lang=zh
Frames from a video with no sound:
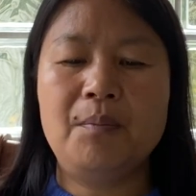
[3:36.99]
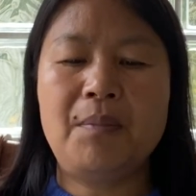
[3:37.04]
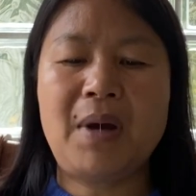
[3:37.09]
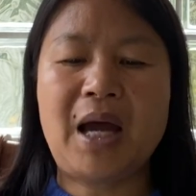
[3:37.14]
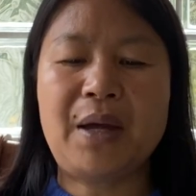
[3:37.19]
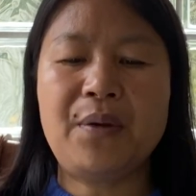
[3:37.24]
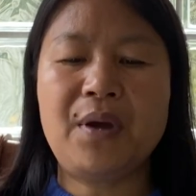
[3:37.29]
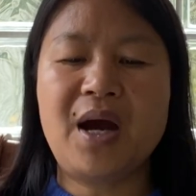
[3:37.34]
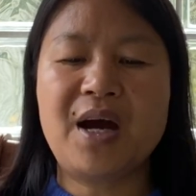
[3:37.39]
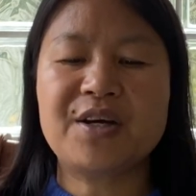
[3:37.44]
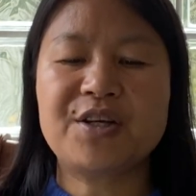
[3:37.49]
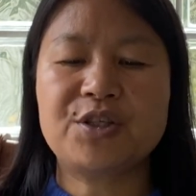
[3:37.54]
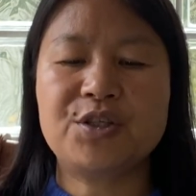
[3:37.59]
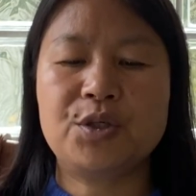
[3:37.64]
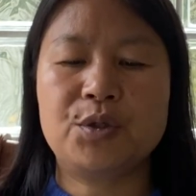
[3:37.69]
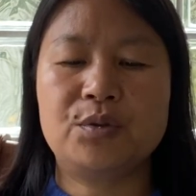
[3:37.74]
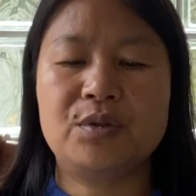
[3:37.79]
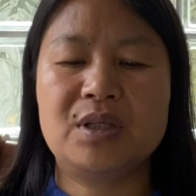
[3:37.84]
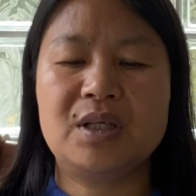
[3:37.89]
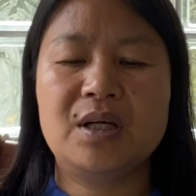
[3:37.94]
八月二十
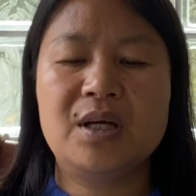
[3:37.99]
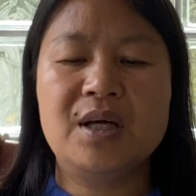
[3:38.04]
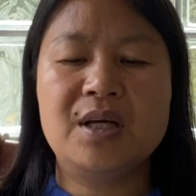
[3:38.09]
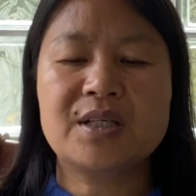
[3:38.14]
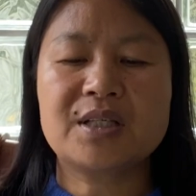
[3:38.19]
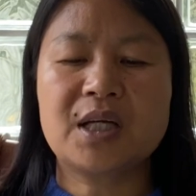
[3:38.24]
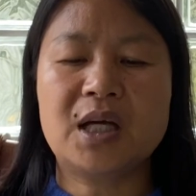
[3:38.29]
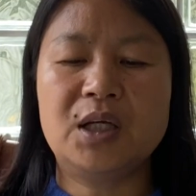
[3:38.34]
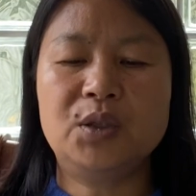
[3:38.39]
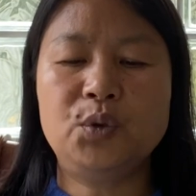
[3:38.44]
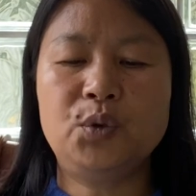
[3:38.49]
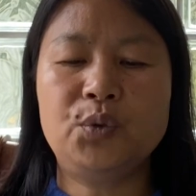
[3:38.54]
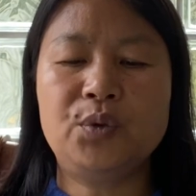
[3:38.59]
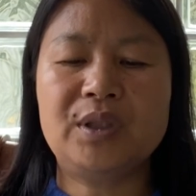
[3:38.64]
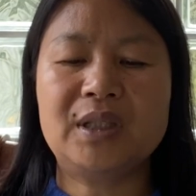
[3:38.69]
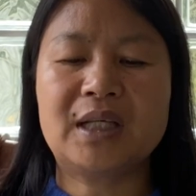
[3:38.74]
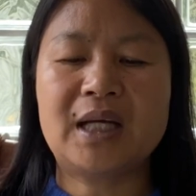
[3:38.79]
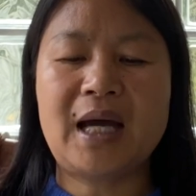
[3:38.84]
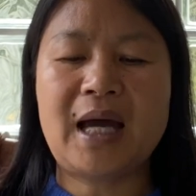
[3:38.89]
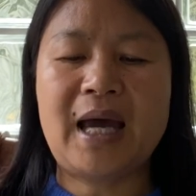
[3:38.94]
九日，成都
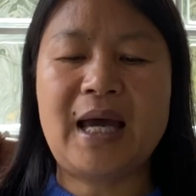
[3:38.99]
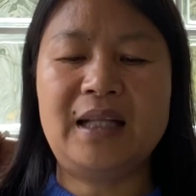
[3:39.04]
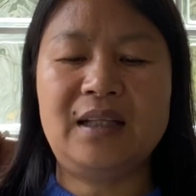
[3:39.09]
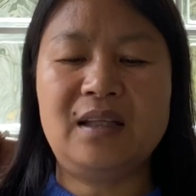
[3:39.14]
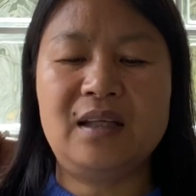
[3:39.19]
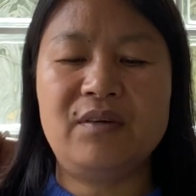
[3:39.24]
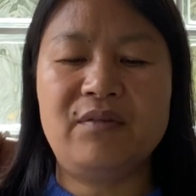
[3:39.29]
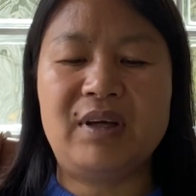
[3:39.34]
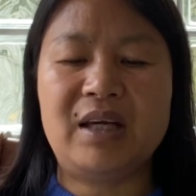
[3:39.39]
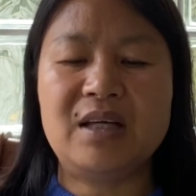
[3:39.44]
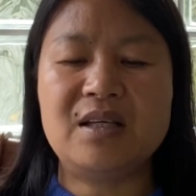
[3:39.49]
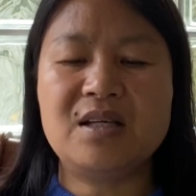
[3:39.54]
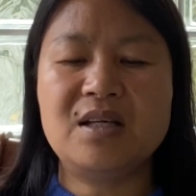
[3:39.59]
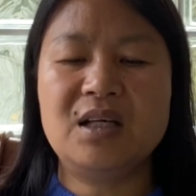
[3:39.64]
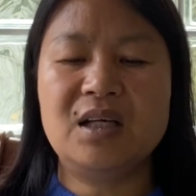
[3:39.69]
一个 ID 为“